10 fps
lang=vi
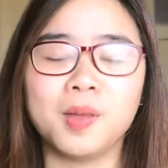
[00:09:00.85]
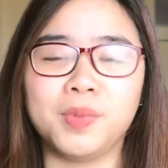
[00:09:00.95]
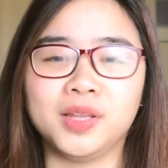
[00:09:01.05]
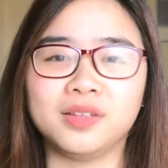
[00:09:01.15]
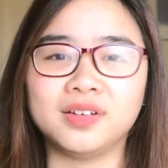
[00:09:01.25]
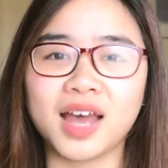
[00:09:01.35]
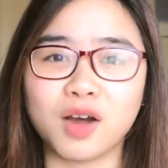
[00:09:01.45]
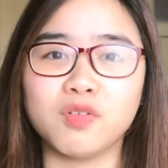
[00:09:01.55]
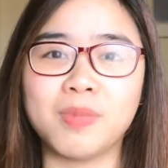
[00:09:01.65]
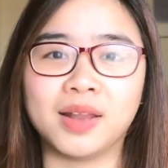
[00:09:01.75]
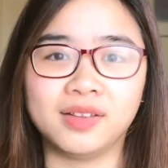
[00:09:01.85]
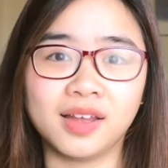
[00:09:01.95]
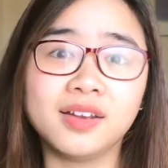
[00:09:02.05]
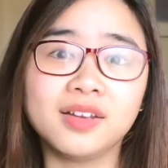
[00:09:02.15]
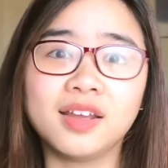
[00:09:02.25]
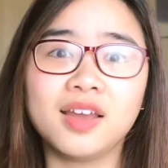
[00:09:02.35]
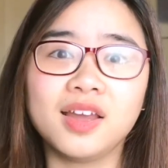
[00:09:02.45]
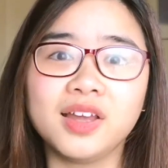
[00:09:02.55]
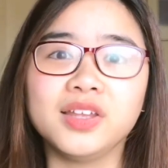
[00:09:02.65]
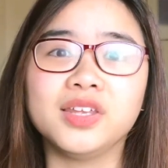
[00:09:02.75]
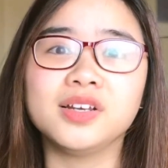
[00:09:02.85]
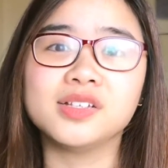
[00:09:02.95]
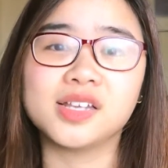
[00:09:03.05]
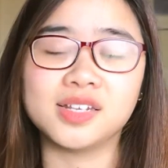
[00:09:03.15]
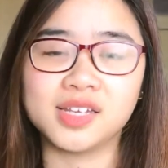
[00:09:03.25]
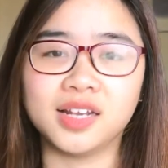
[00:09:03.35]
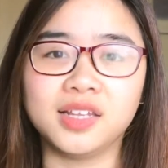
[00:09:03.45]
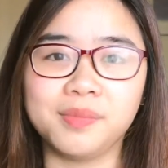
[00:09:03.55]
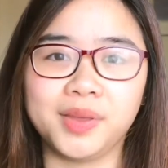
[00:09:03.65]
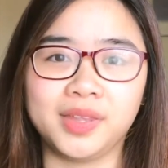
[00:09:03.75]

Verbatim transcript: mình tự hào về bản thân. Nhưng dần dần thì mình